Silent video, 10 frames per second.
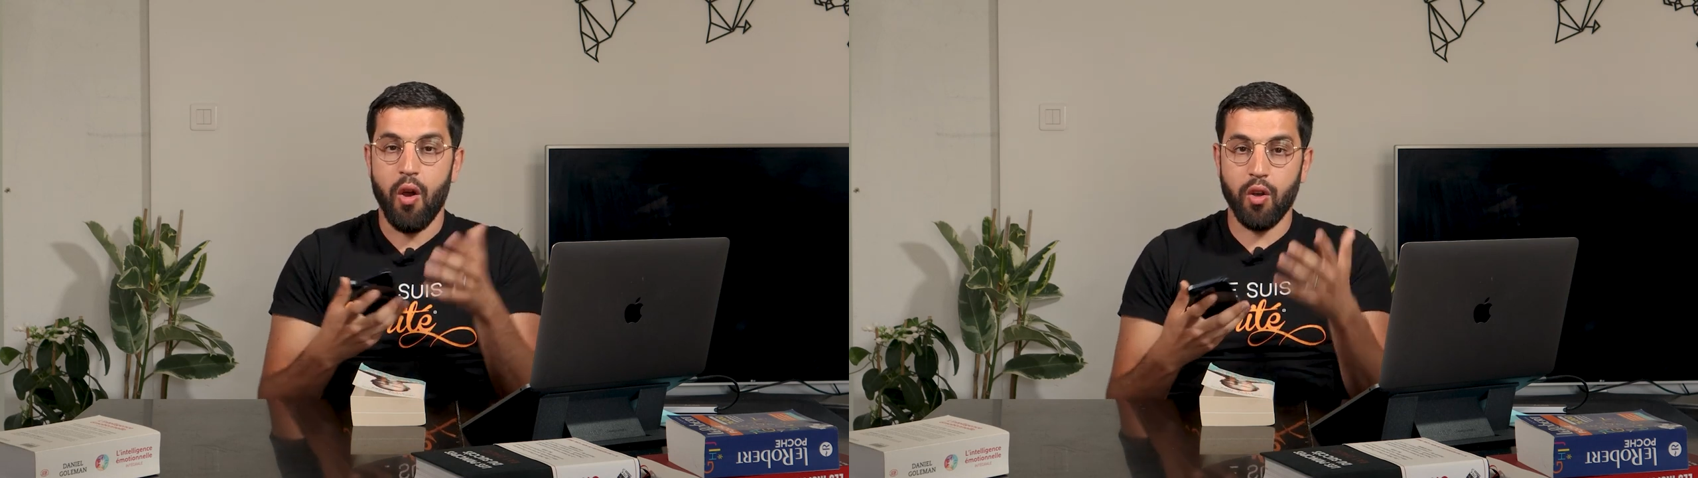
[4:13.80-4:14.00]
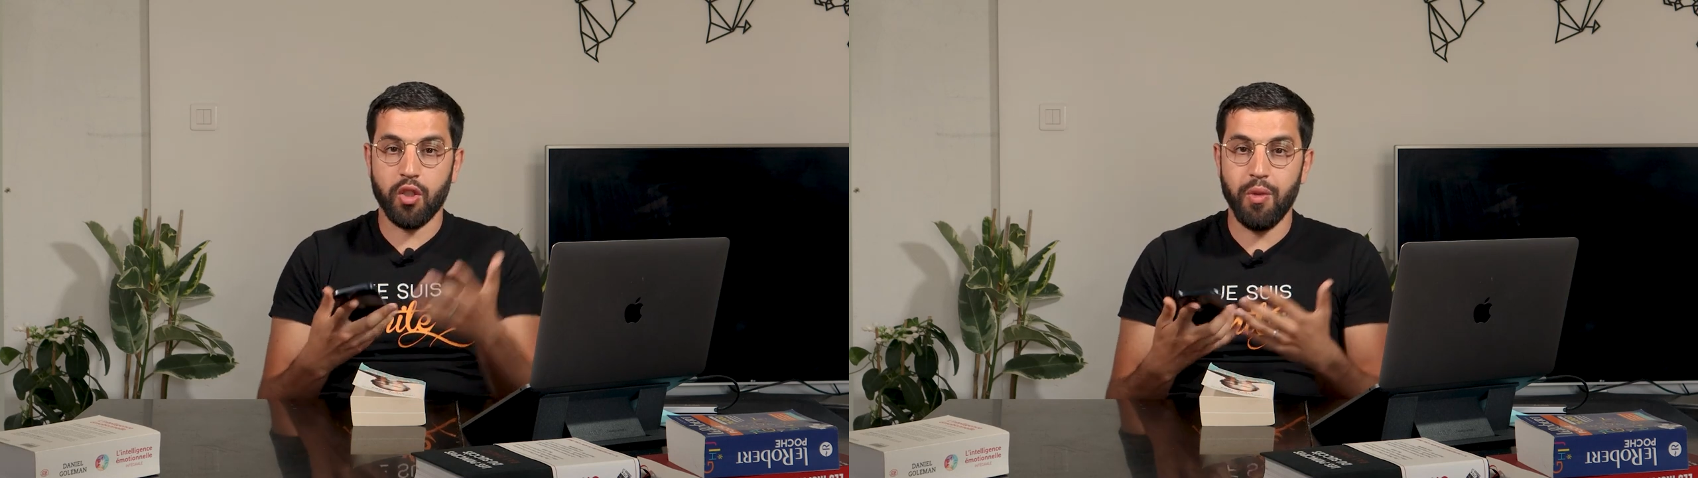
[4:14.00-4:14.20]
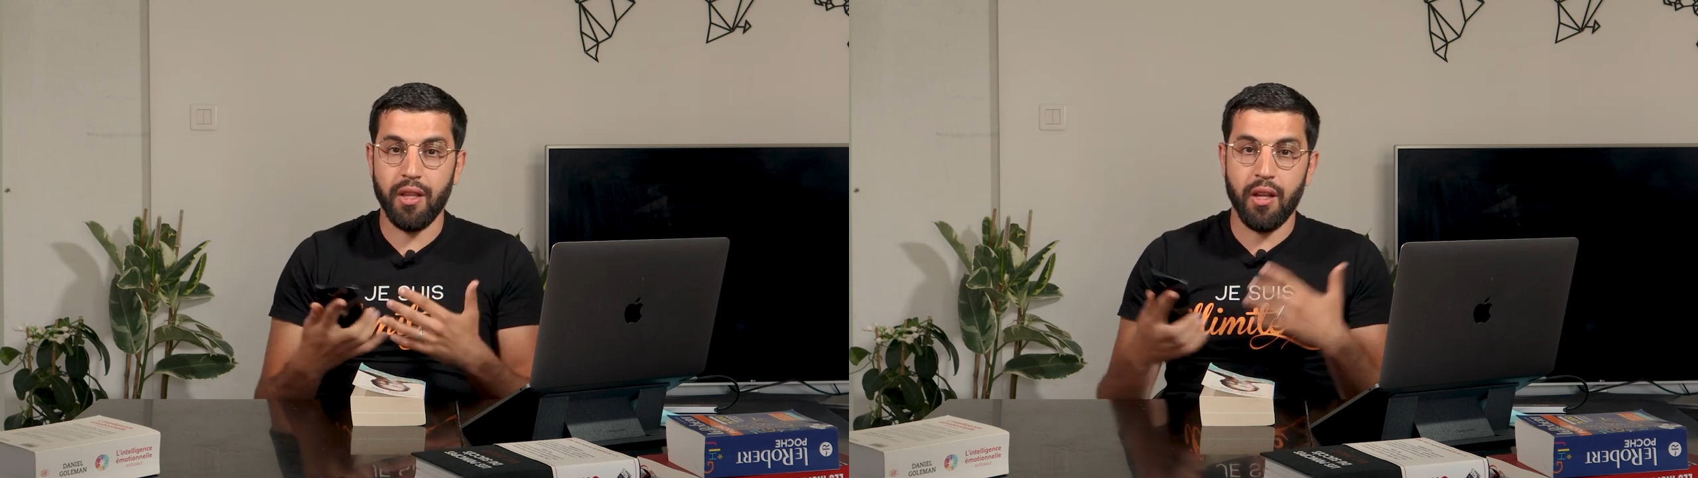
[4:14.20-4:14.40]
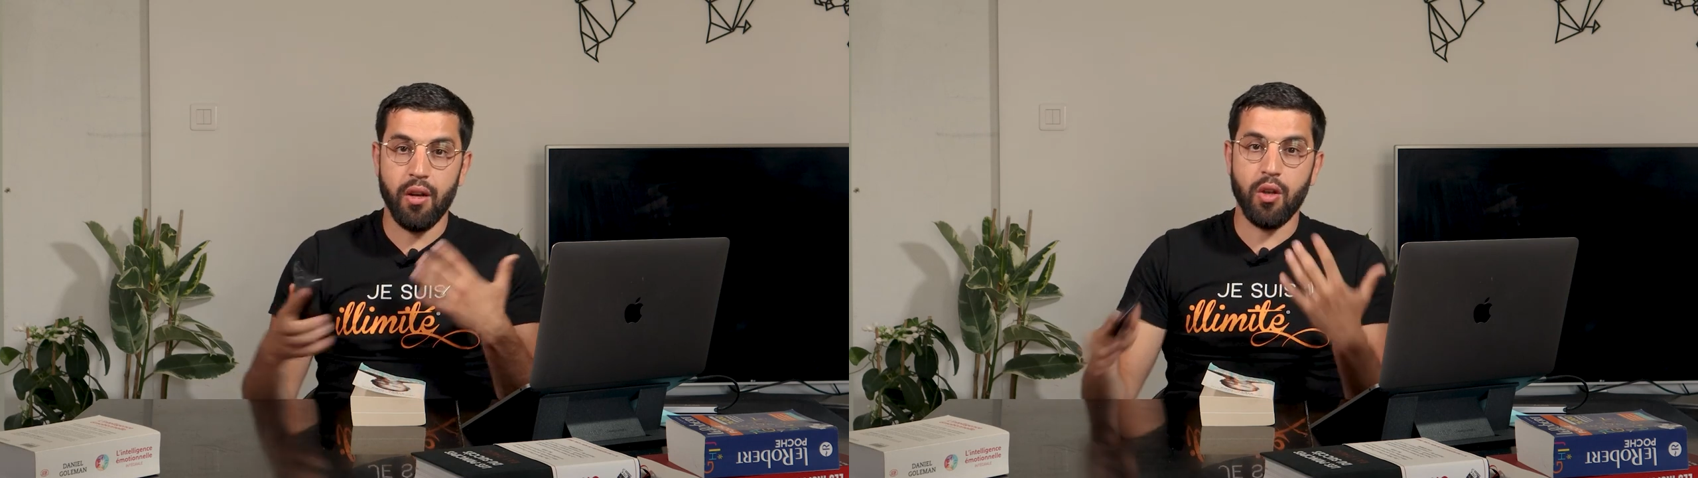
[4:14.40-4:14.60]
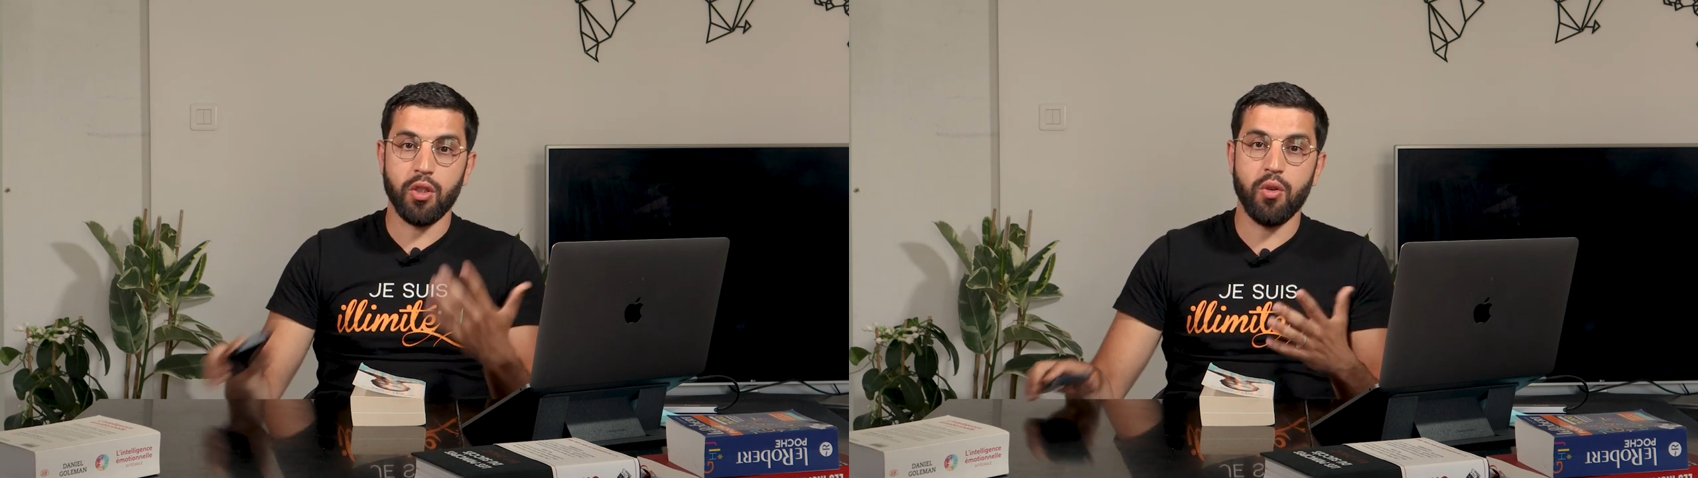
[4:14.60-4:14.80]
Ensuite,
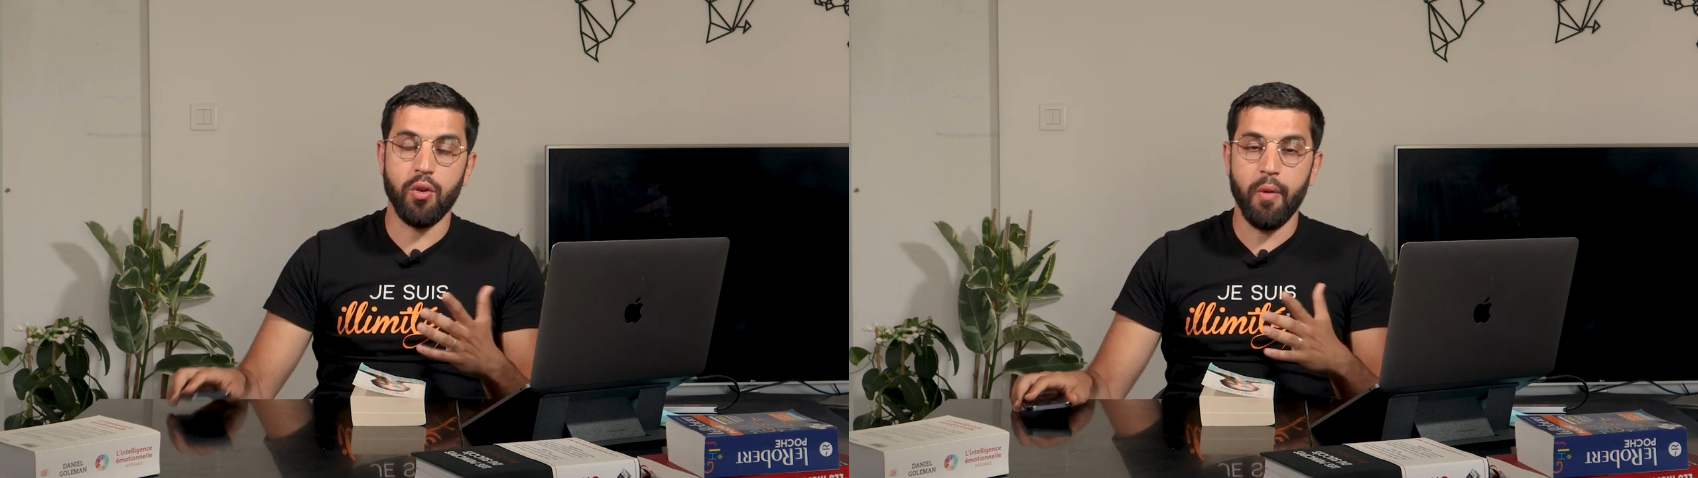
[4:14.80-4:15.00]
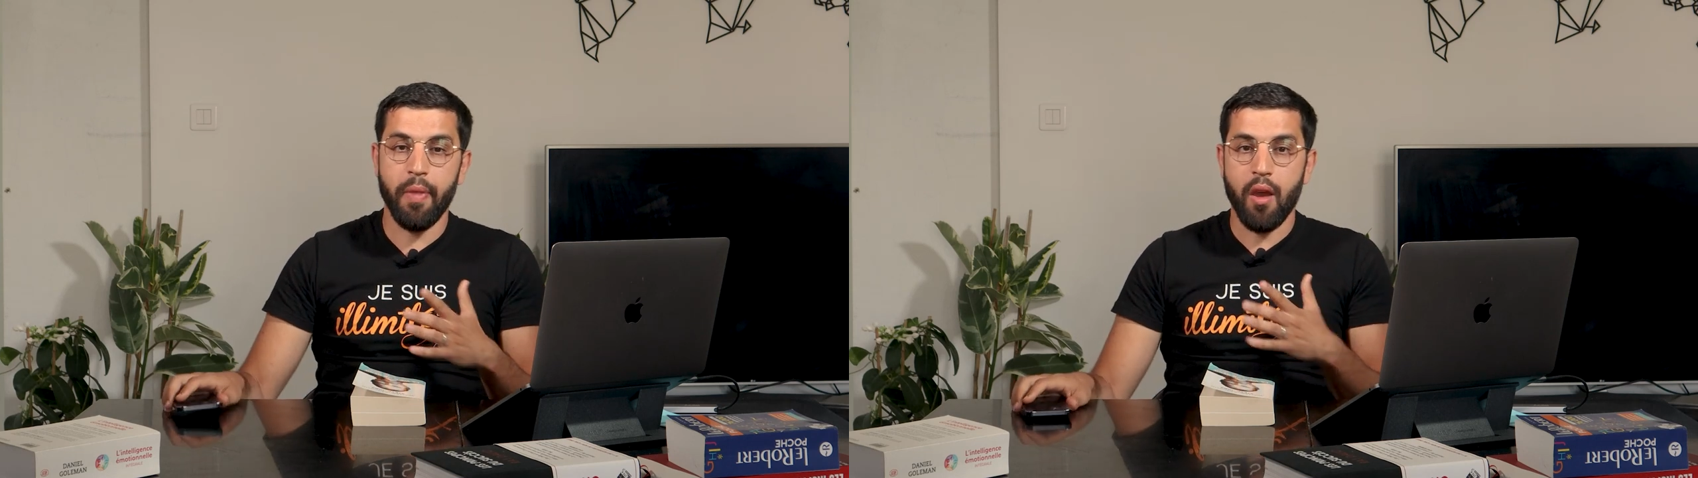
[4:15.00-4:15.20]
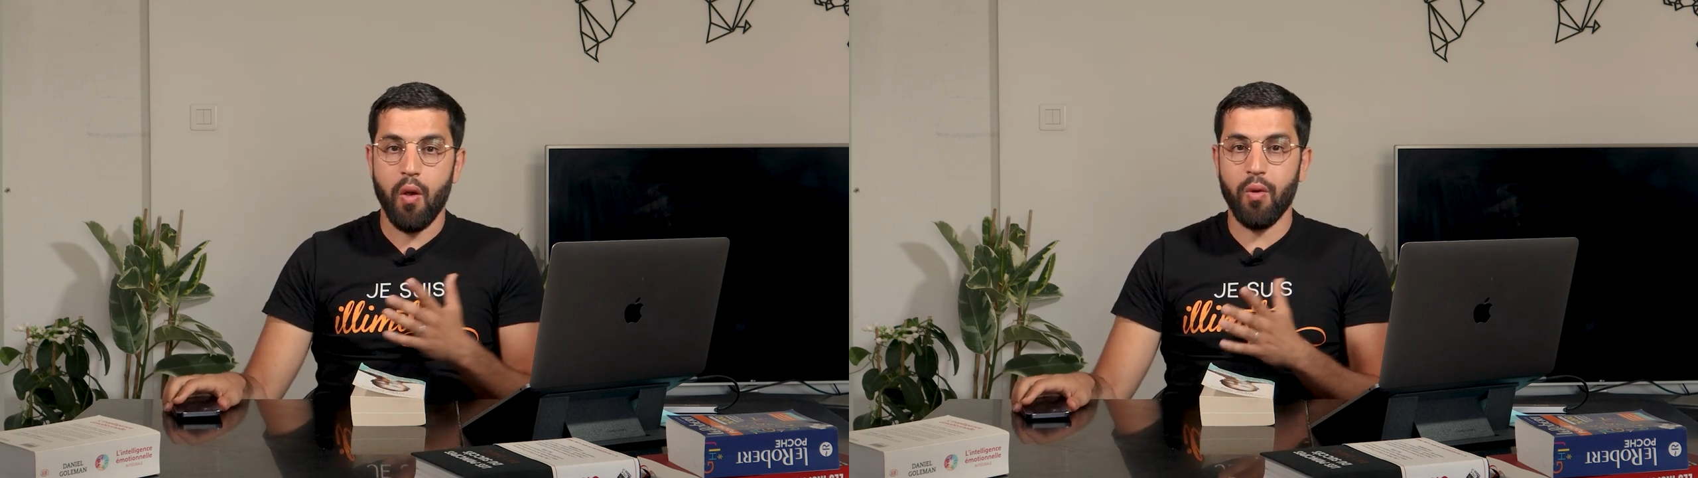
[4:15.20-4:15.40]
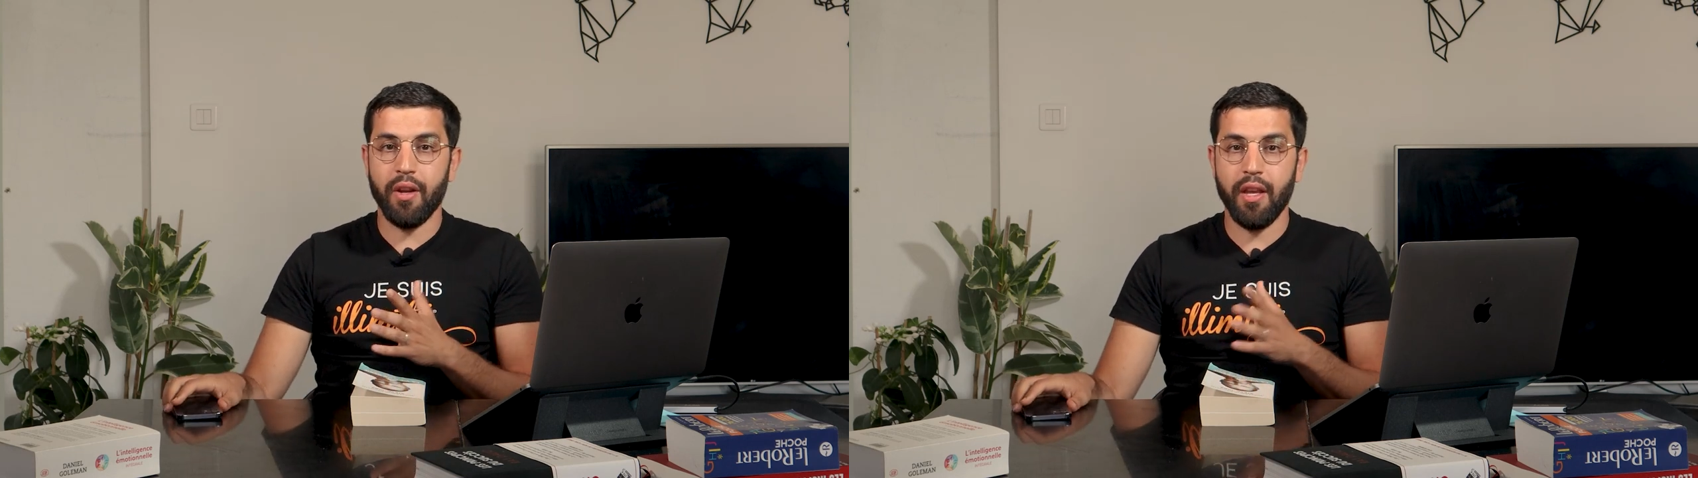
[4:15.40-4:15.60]
lorsque on